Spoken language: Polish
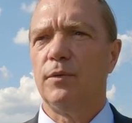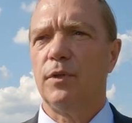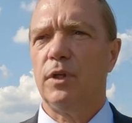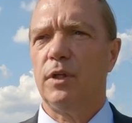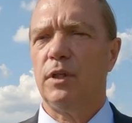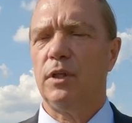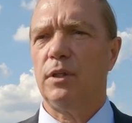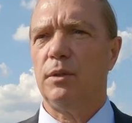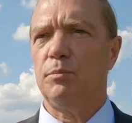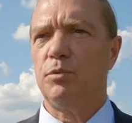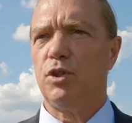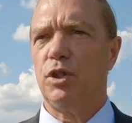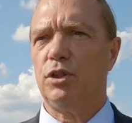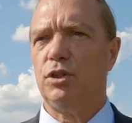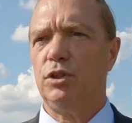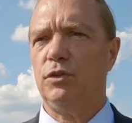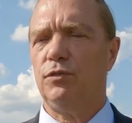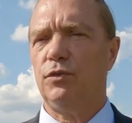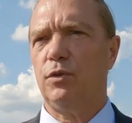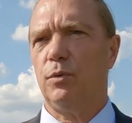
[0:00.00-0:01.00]
e,
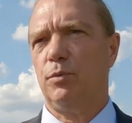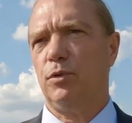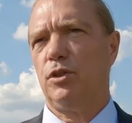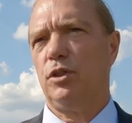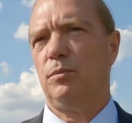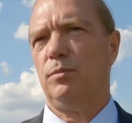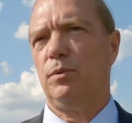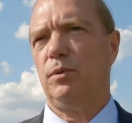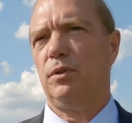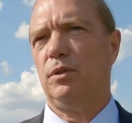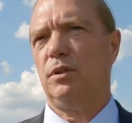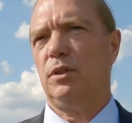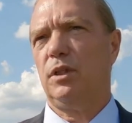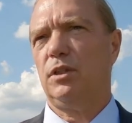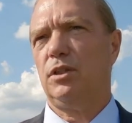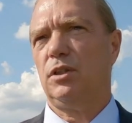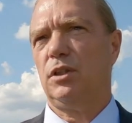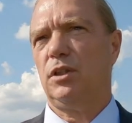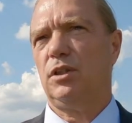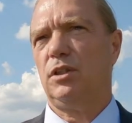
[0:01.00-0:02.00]
przeciwko. Proszę
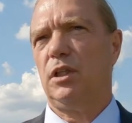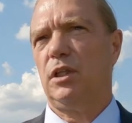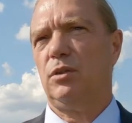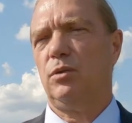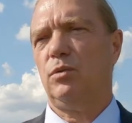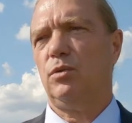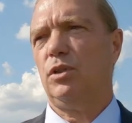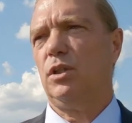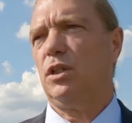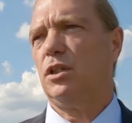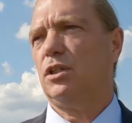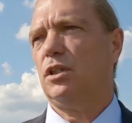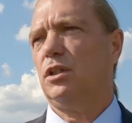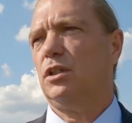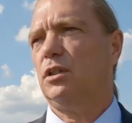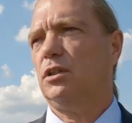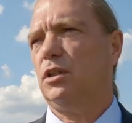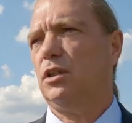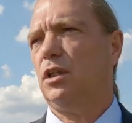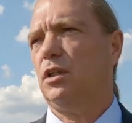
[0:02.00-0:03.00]
pamiętać też taką rzecz, że
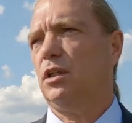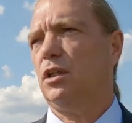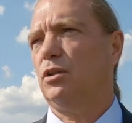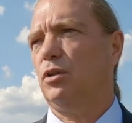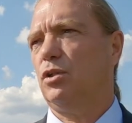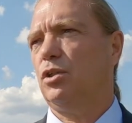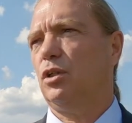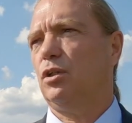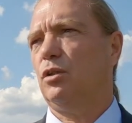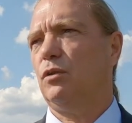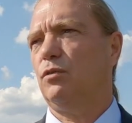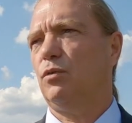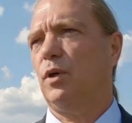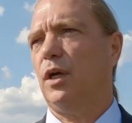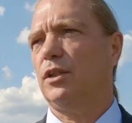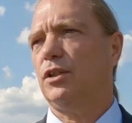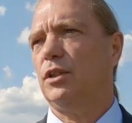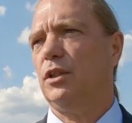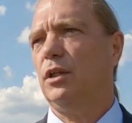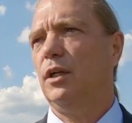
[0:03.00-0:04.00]
kiedy Hitler doszedł do
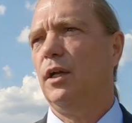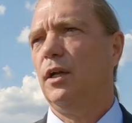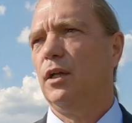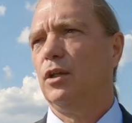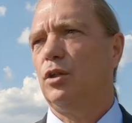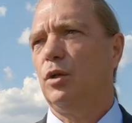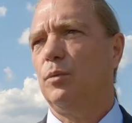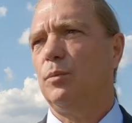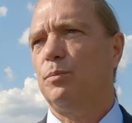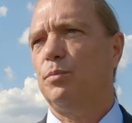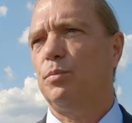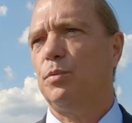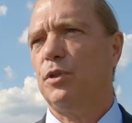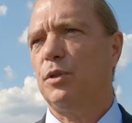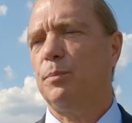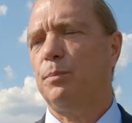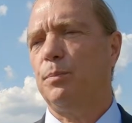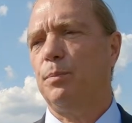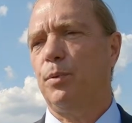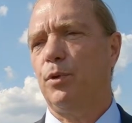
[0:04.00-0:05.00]
władzy, to
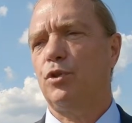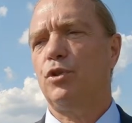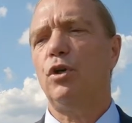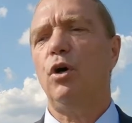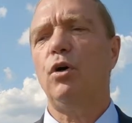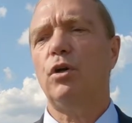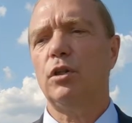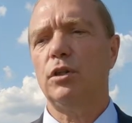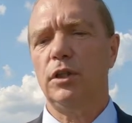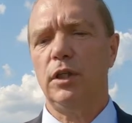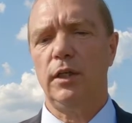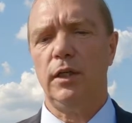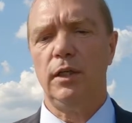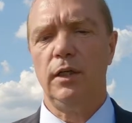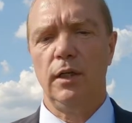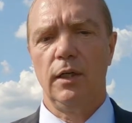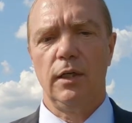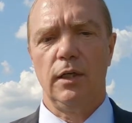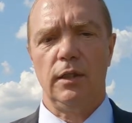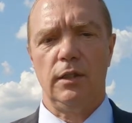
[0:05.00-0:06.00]
pozornie
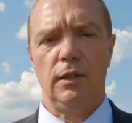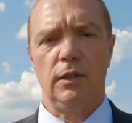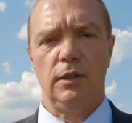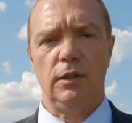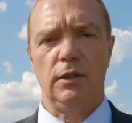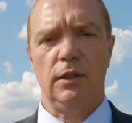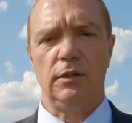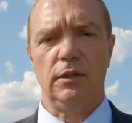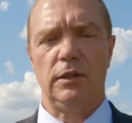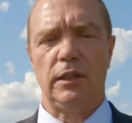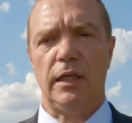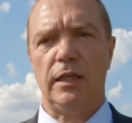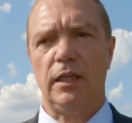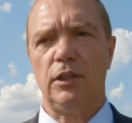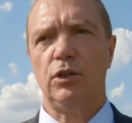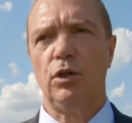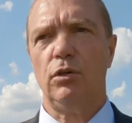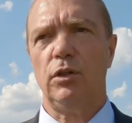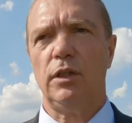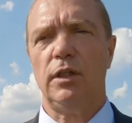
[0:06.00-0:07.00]
e, ta
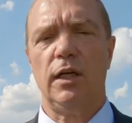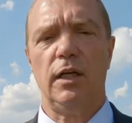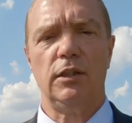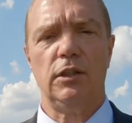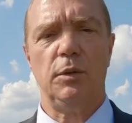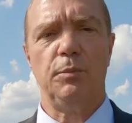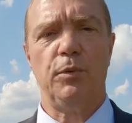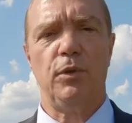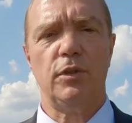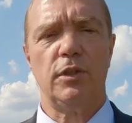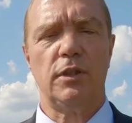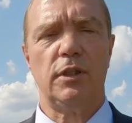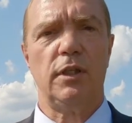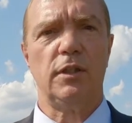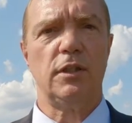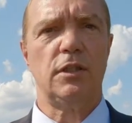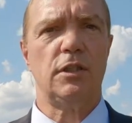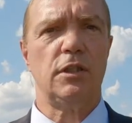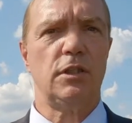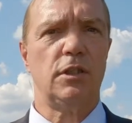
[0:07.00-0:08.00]
retoryka antypolska
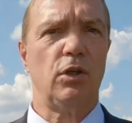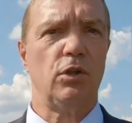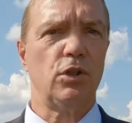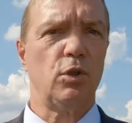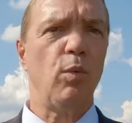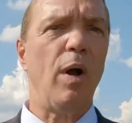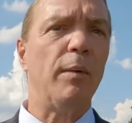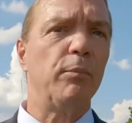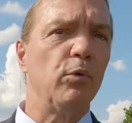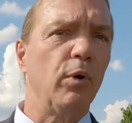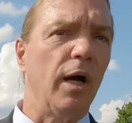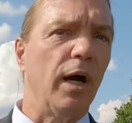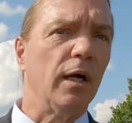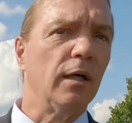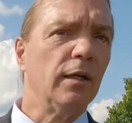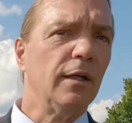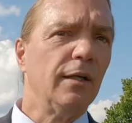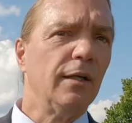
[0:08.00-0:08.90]
osłabła.